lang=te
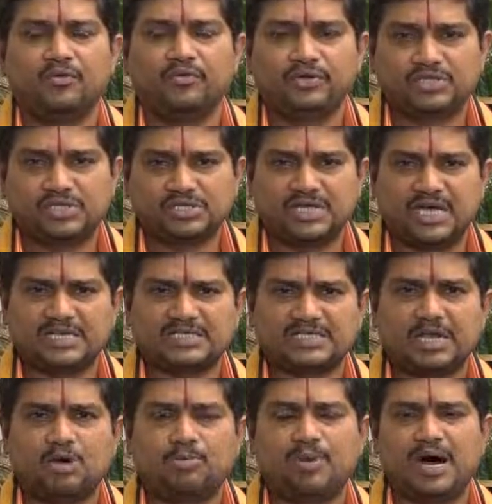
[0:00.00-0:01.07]
విష్ణు
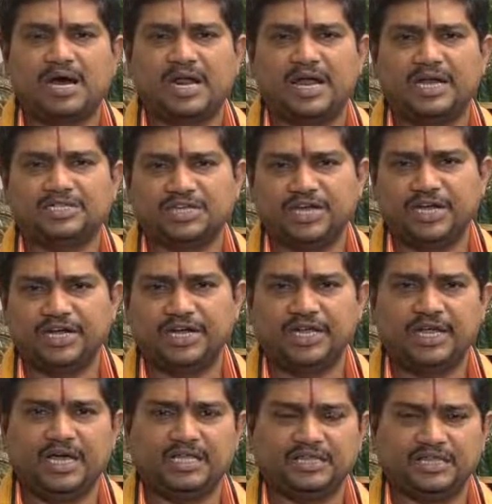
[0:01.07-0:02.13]
సహస్రనామం పారాయణ చేయండి
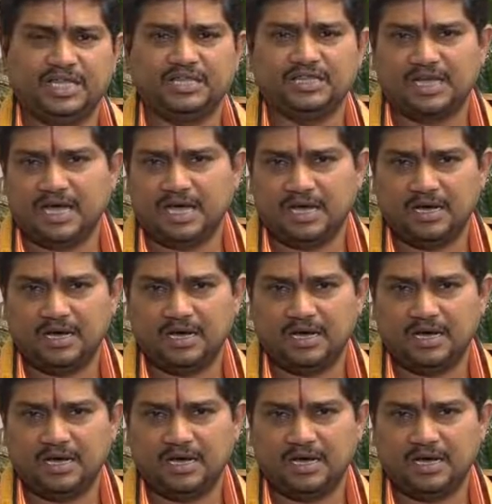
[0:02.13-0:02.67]
అత్యంత